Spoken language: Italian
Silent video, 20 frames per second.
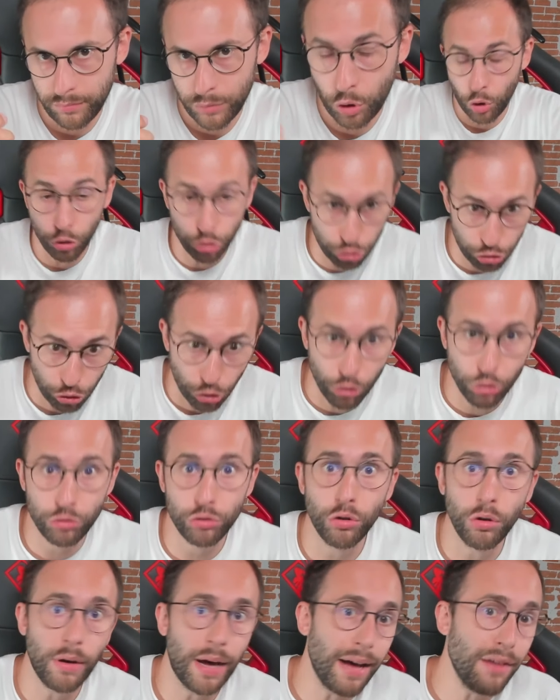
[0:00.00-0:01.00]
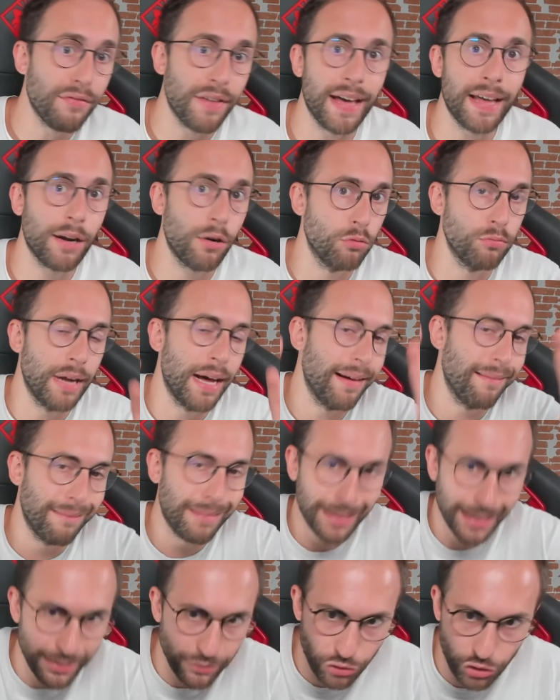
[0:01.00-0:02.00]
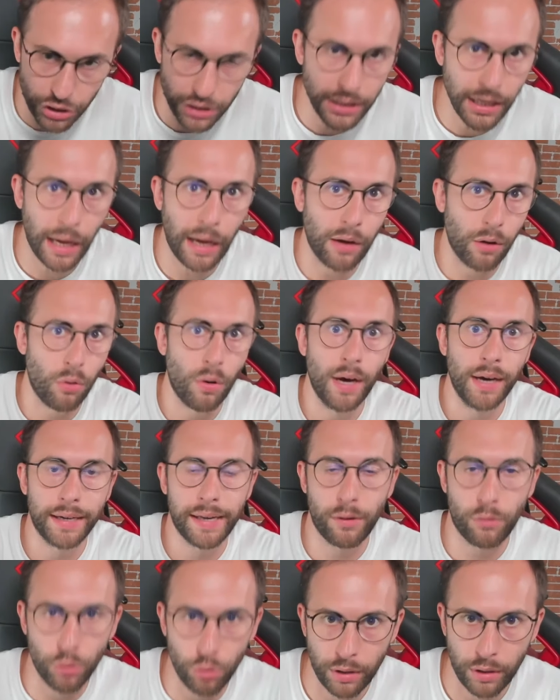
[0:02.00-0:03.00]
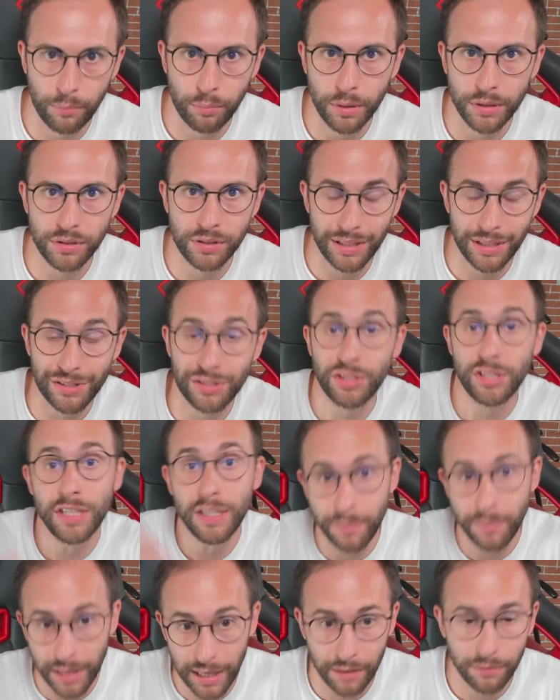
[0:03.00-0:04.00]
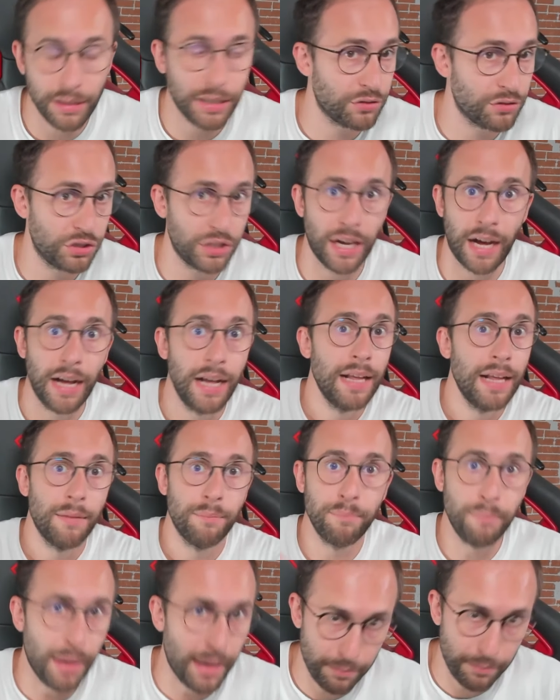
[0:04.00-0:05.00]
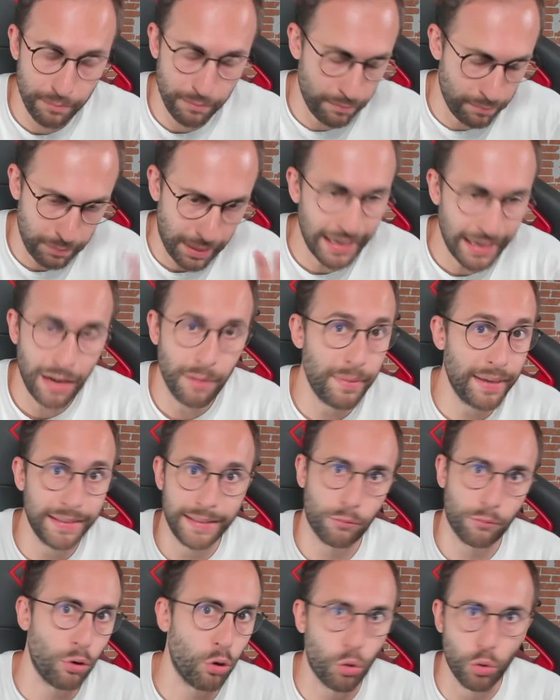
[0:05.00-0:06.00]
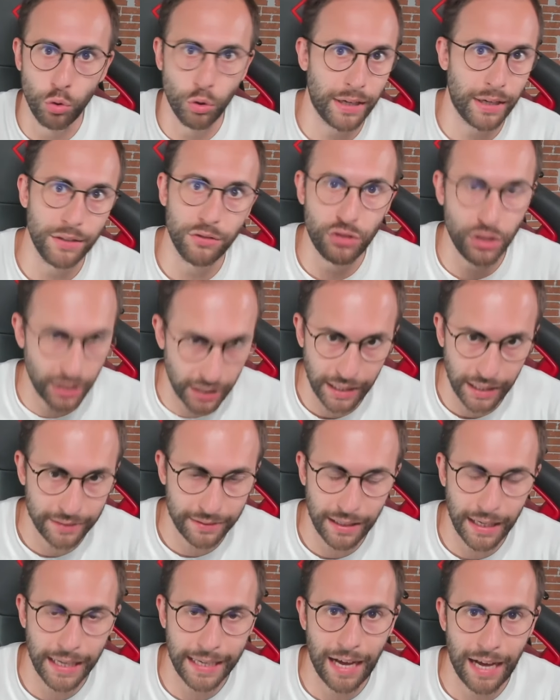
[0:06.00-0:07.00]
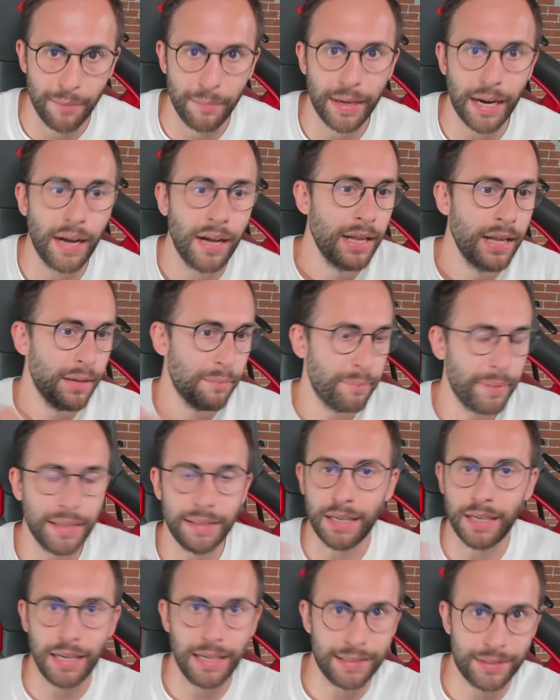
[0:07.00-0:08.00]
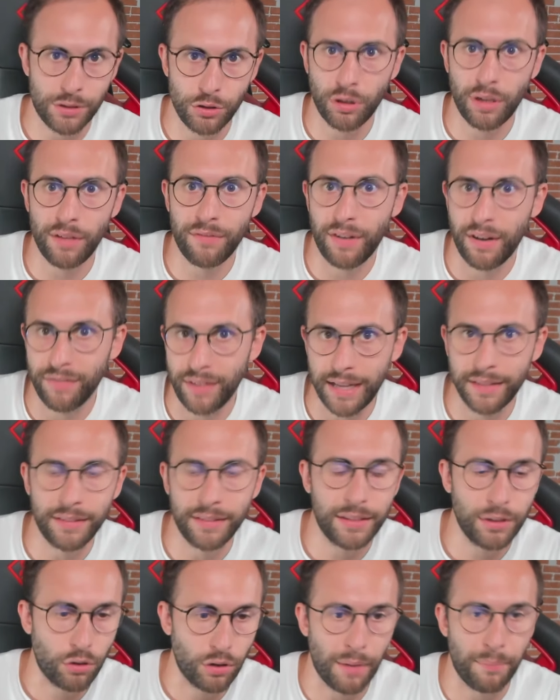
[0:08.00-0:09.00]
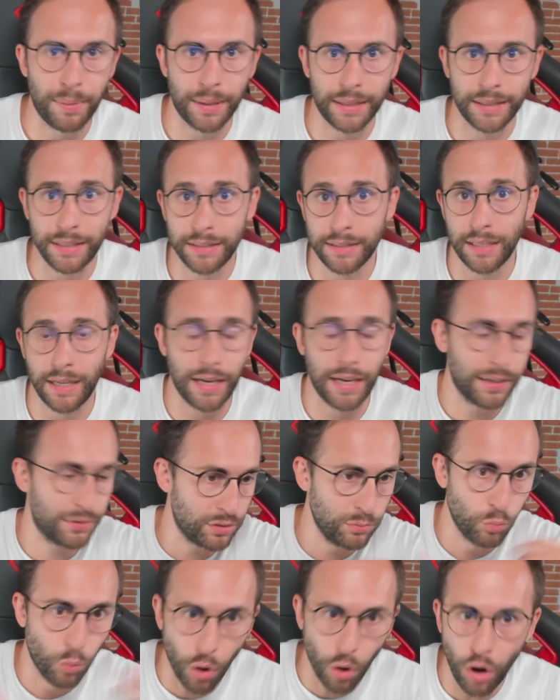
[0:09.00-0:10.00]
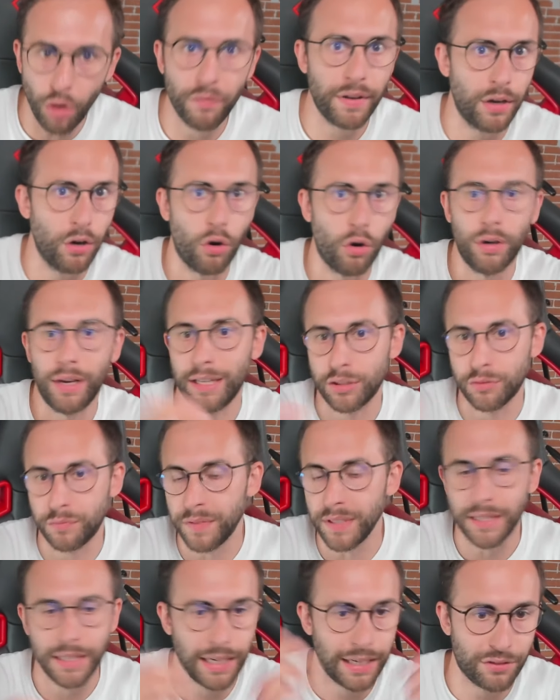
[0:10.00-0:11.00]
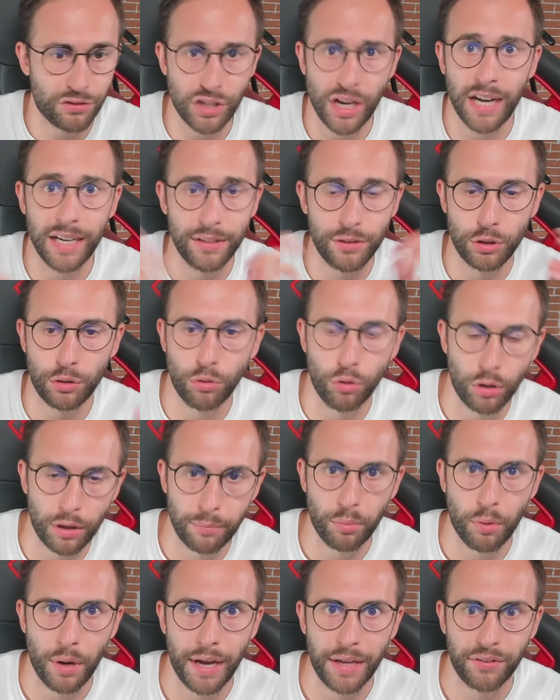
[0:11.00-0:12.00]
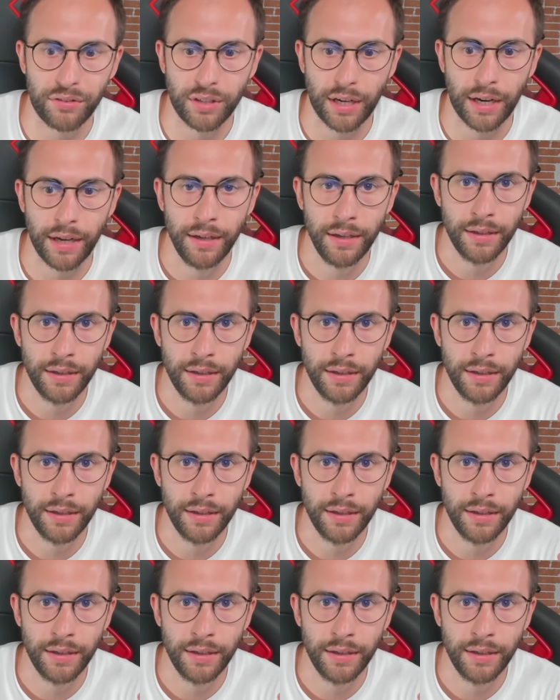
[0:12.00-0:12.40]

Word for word: costoso avere una regia o anche quello che può essere simile a una regia, ba- banalmente qualcuno che giri la telecamera mentre l'azione va avanti o la partita si muove o la sfida, la challenge, quello che può essere.